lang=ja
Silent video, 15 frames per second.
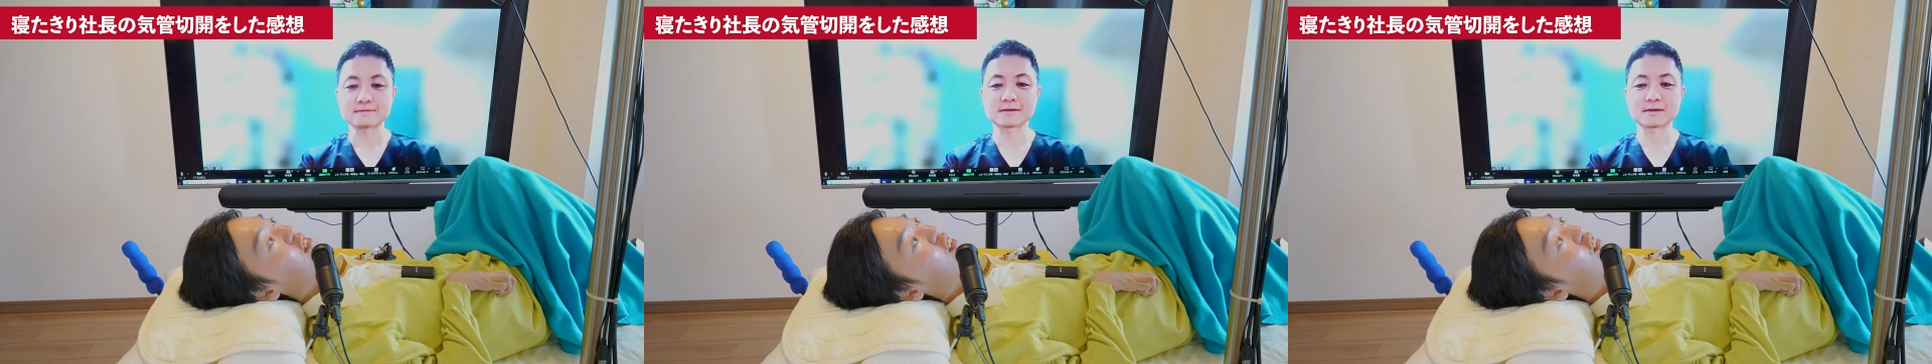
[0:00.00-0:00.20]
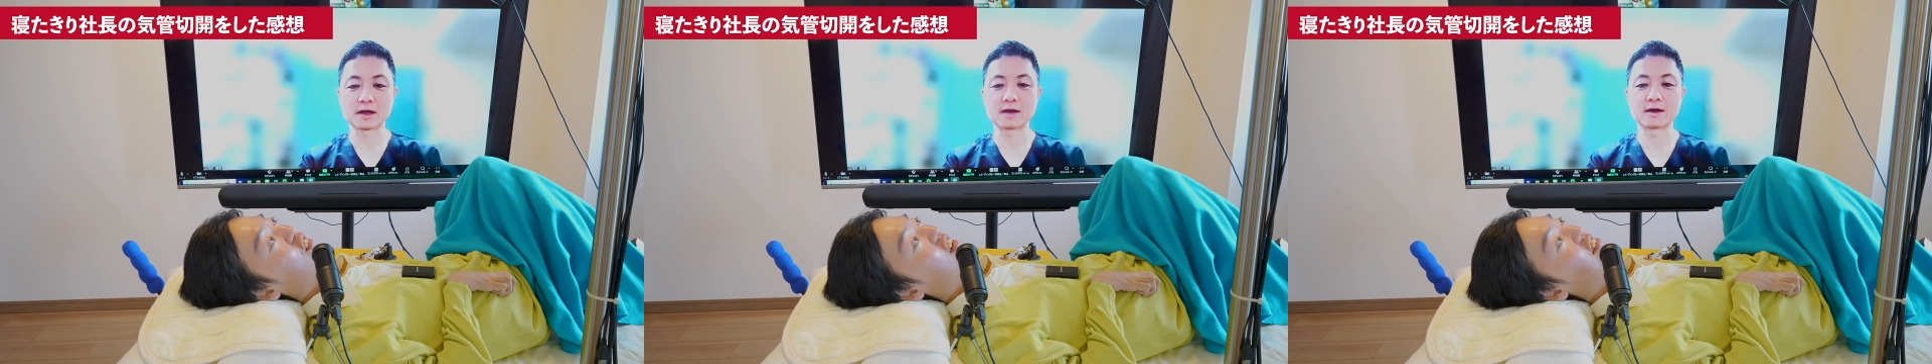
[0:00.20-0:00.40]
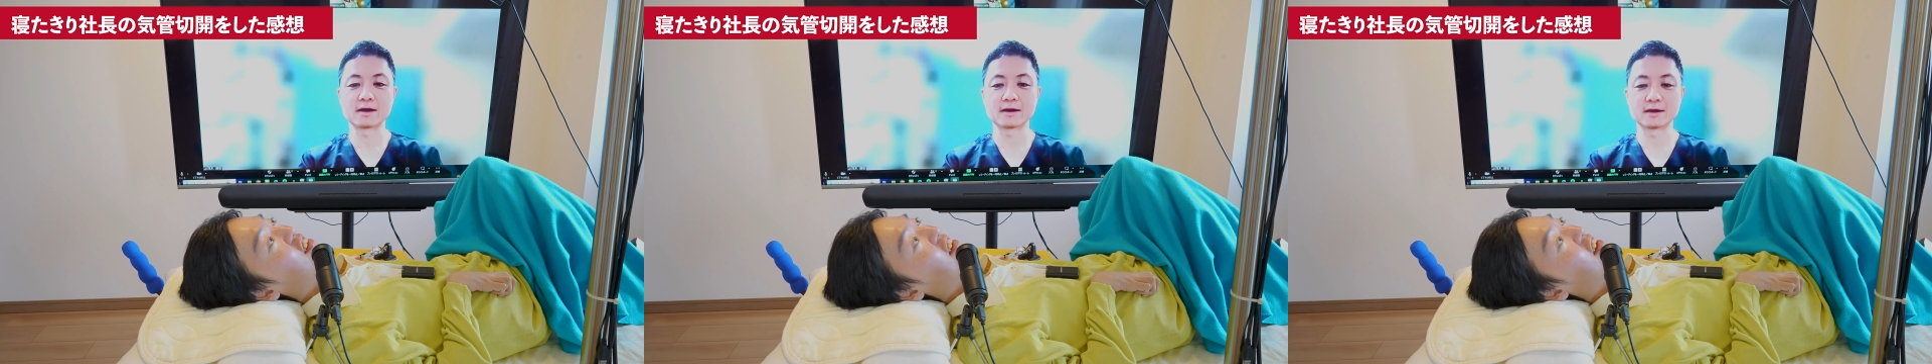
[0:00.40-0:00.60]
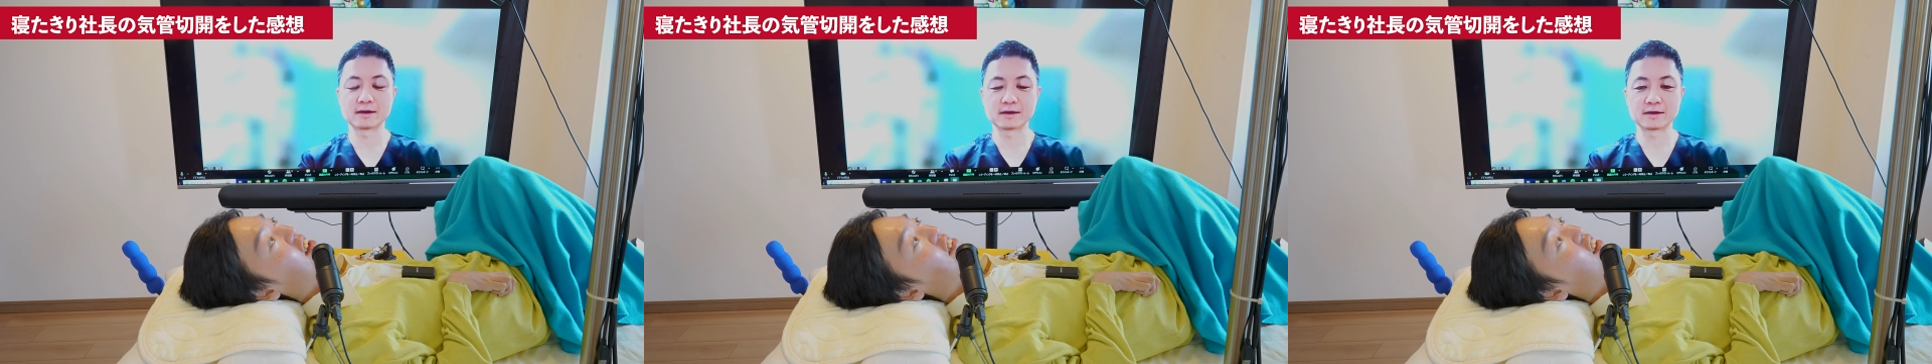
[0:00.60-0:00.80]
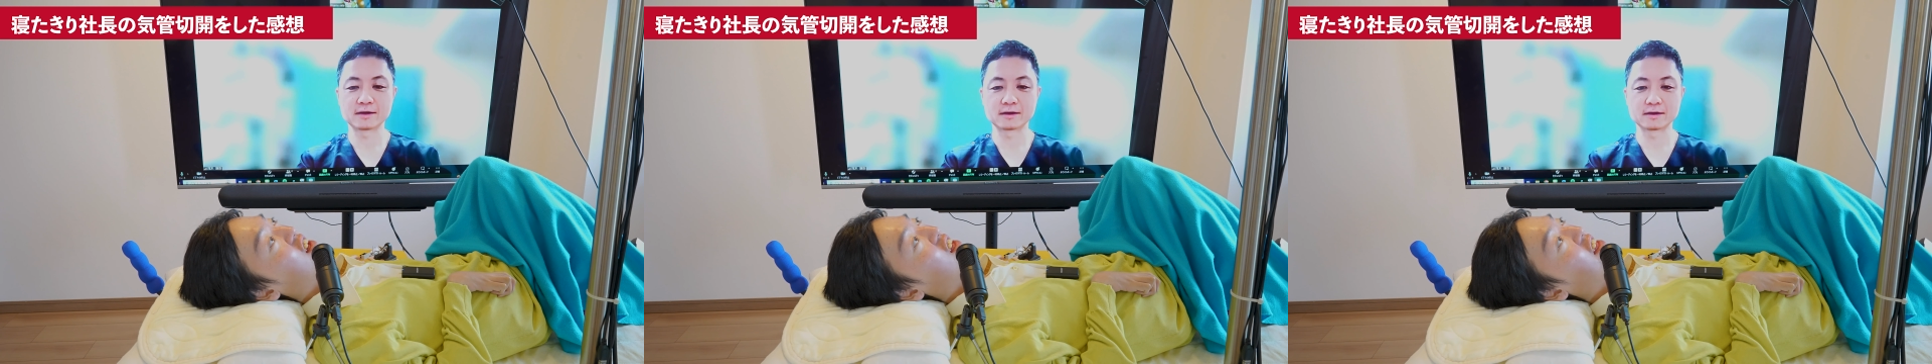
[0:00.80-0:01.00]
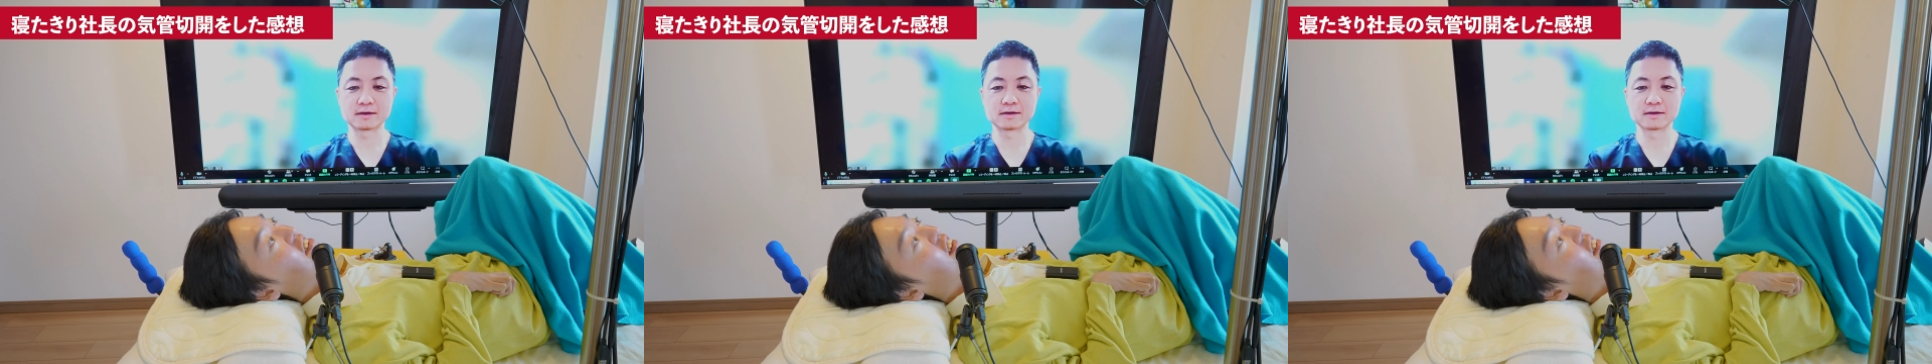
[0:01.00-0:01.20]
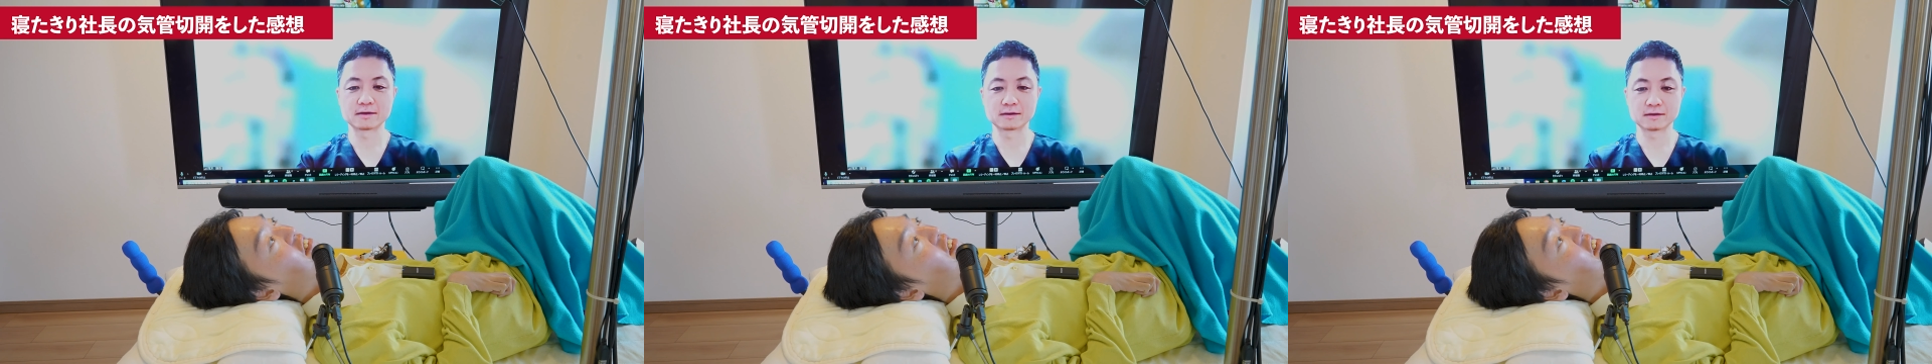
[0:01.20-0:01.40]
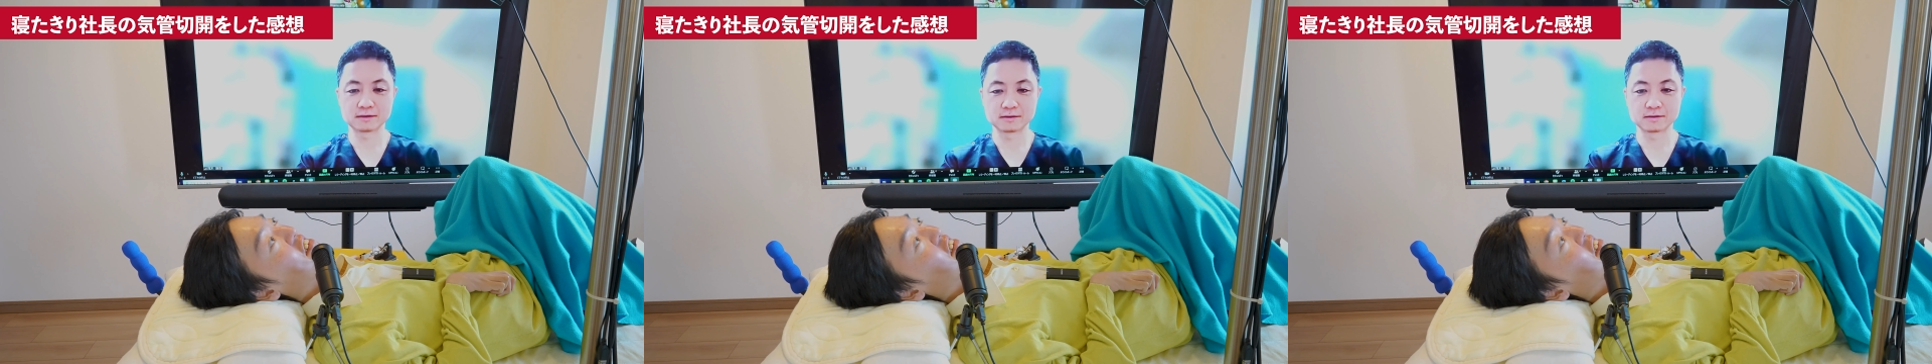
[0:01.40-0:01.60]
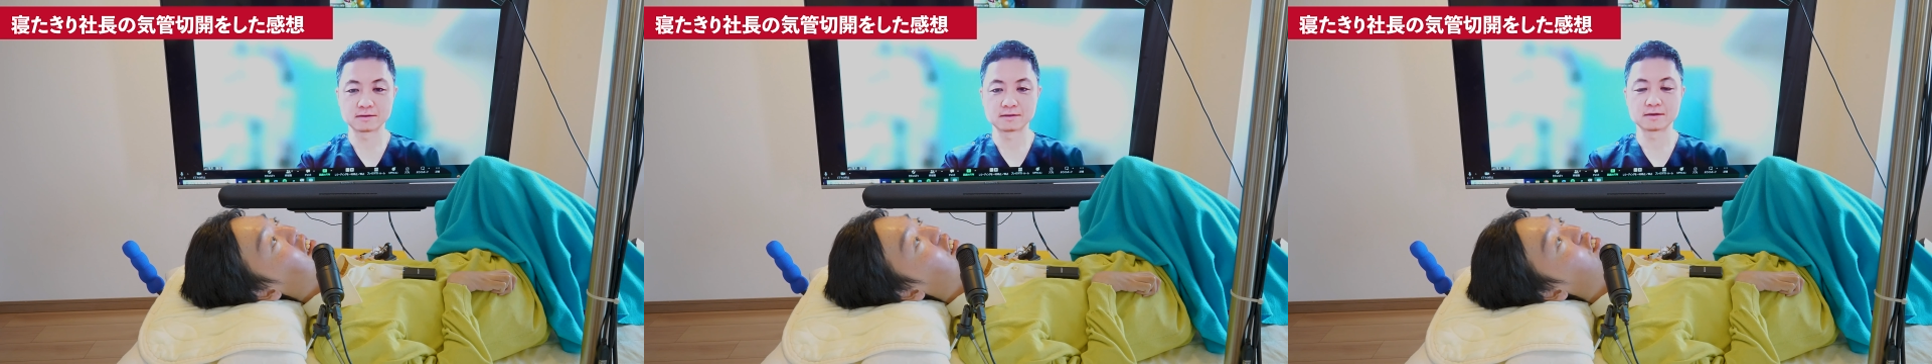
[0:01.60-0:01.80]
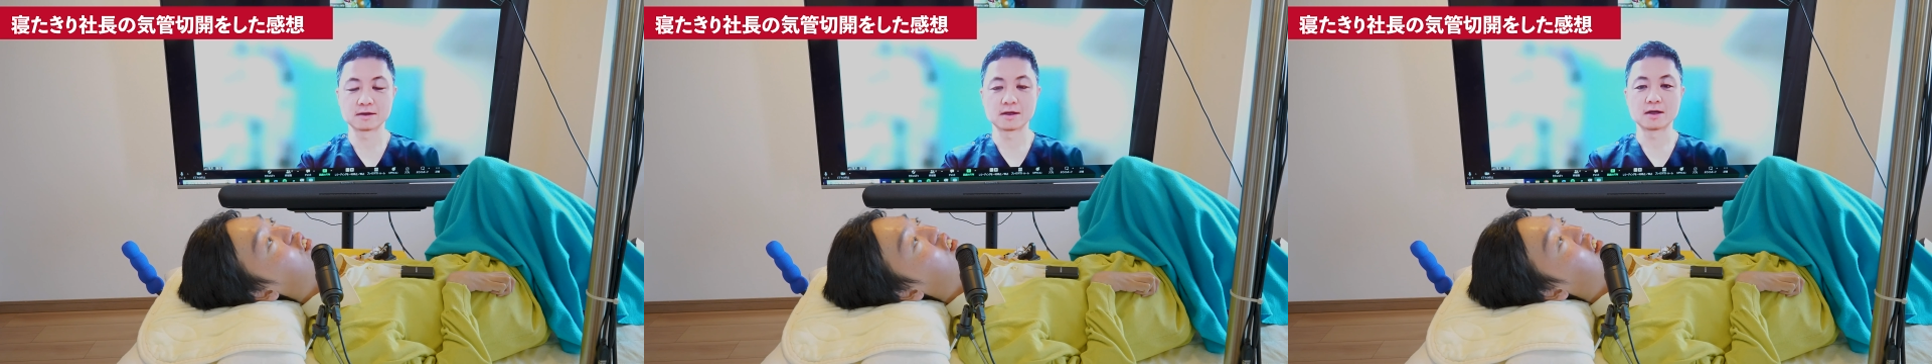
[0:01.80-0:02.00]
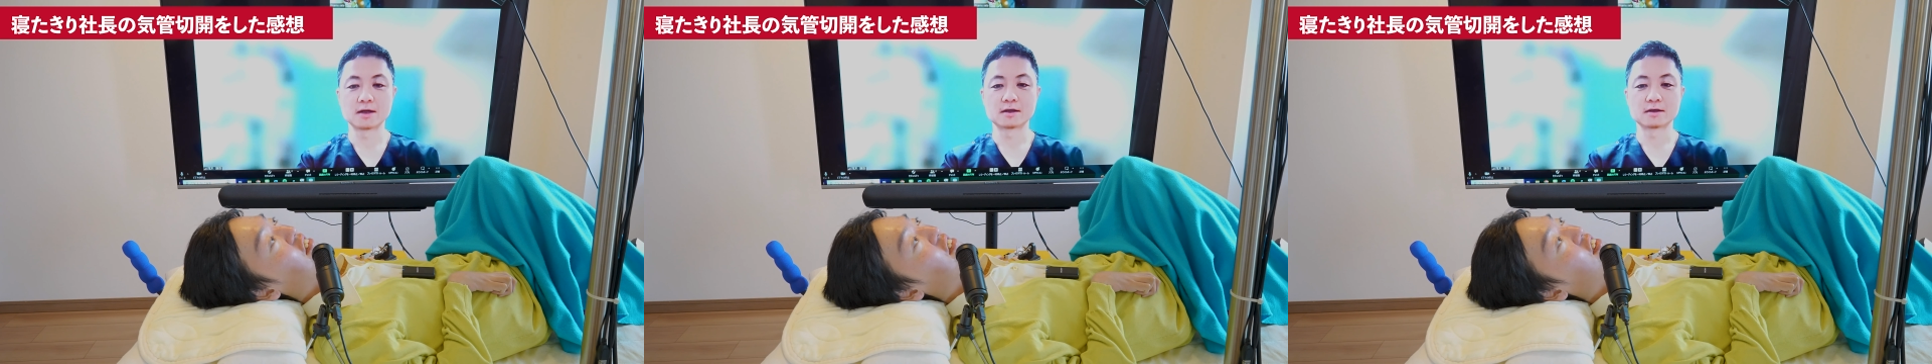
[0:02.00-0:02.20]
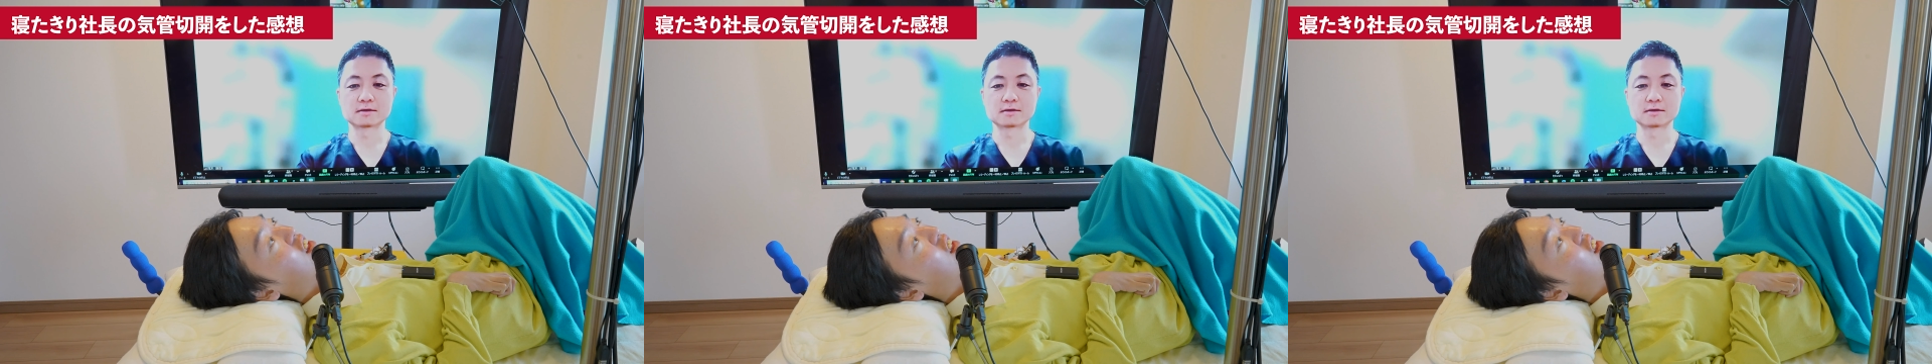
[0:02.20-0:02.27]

どのあたりが大変だったとかっ